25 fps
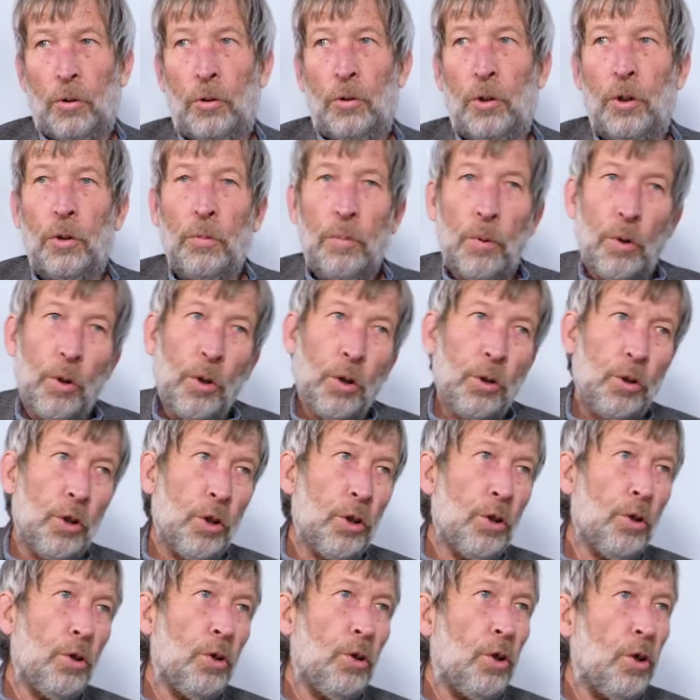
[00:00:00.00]
Ich
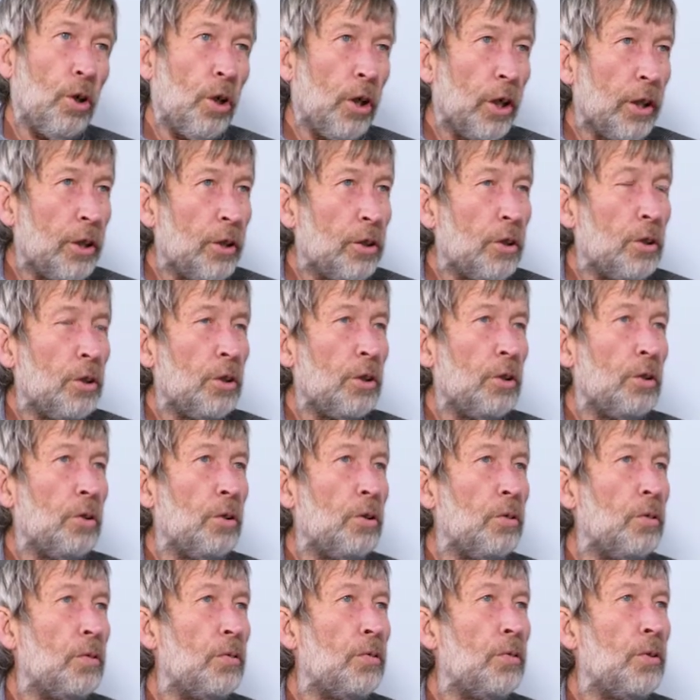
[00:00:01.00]
würde heute
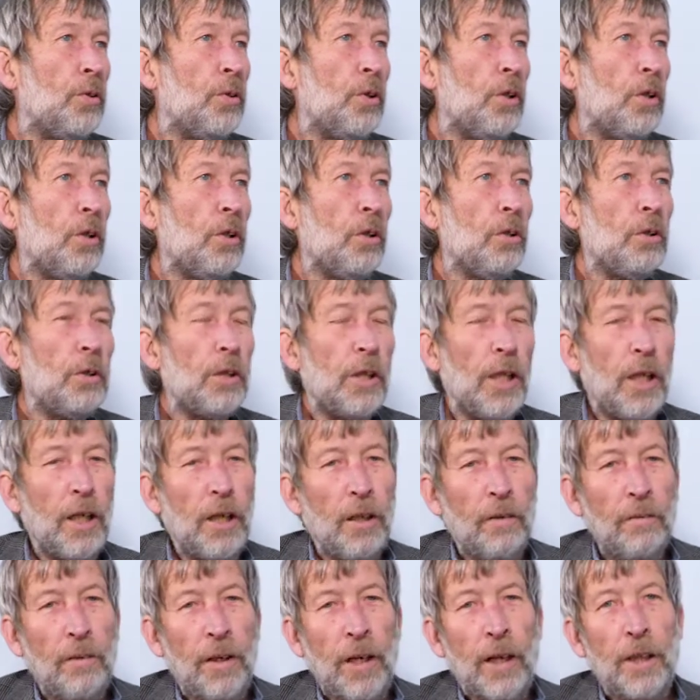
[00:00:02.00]
für
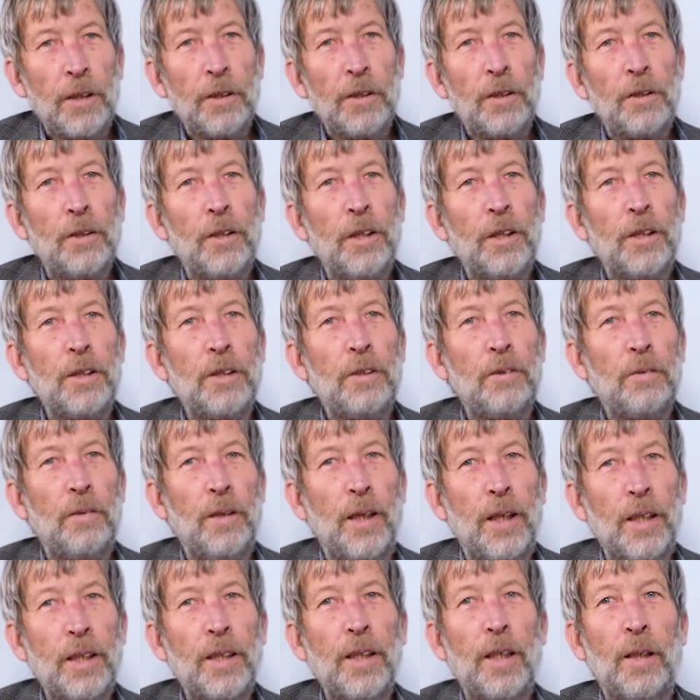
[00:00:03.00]
Sarah Wagenknecht
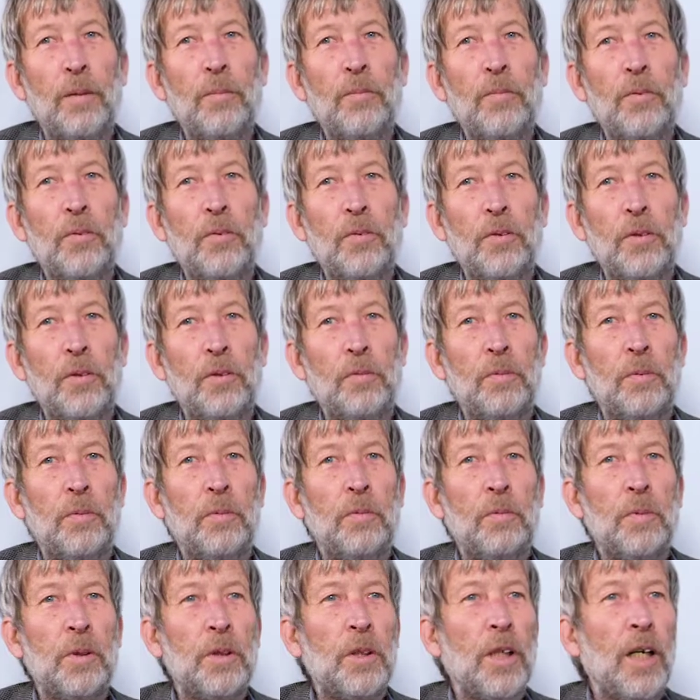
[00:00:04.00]
Wahlkampf
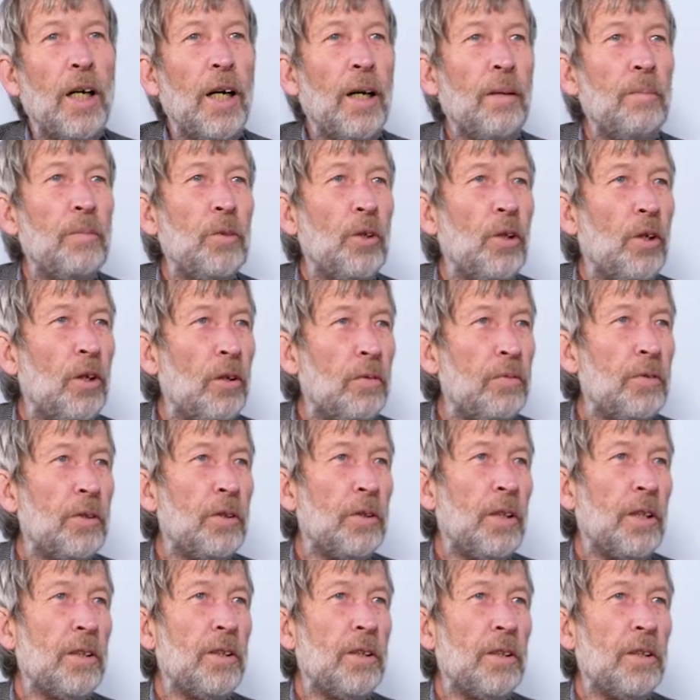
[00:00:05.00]
betreiben, hoffe,
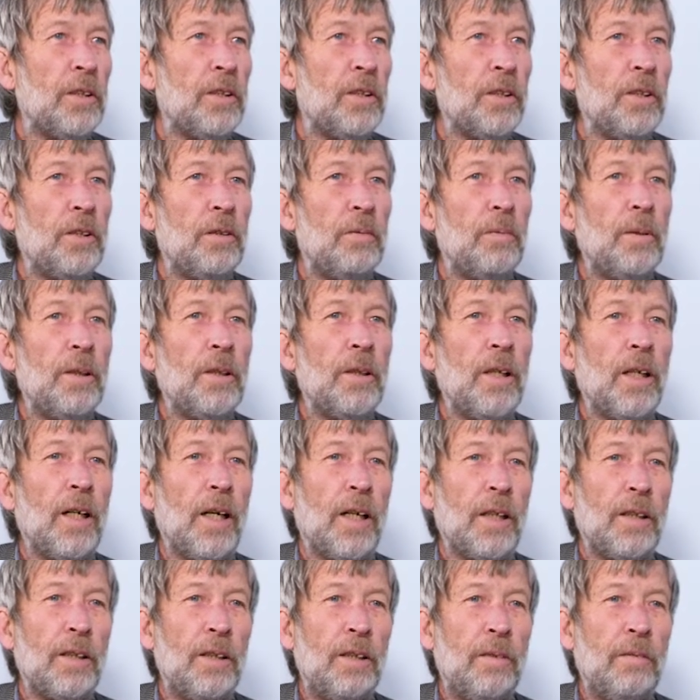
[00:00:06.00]
dass sie sich wieder
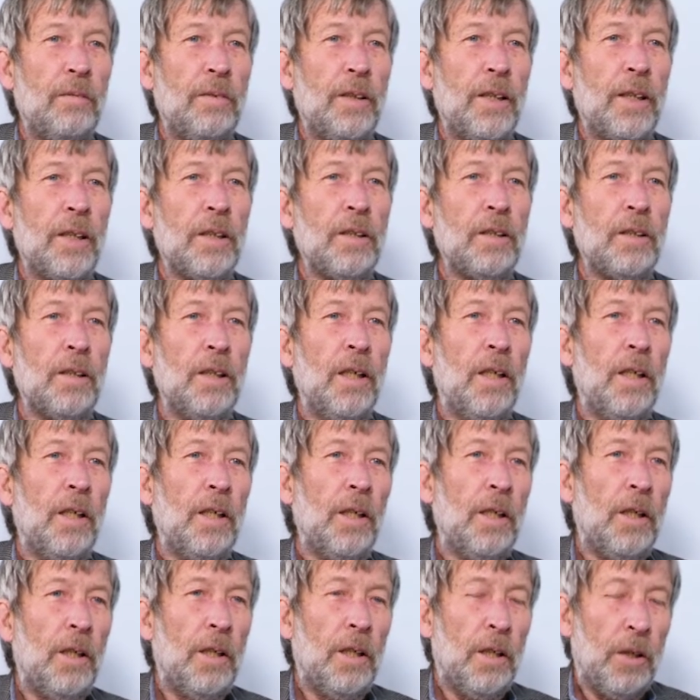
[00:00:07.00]
aktiviert
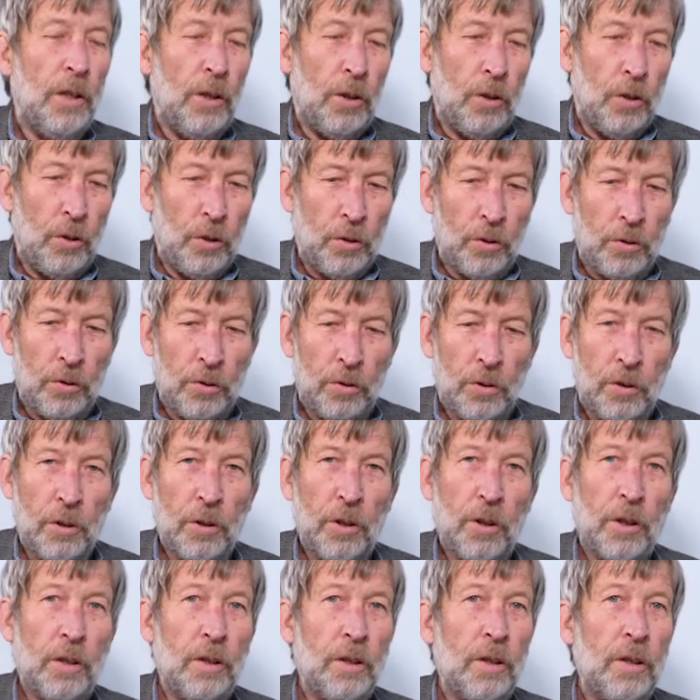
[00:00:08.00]
und
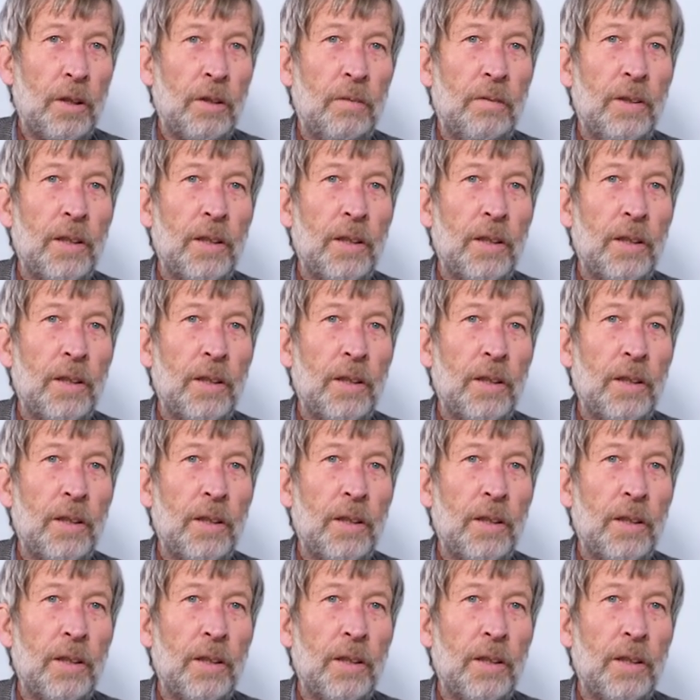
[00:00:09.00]
in die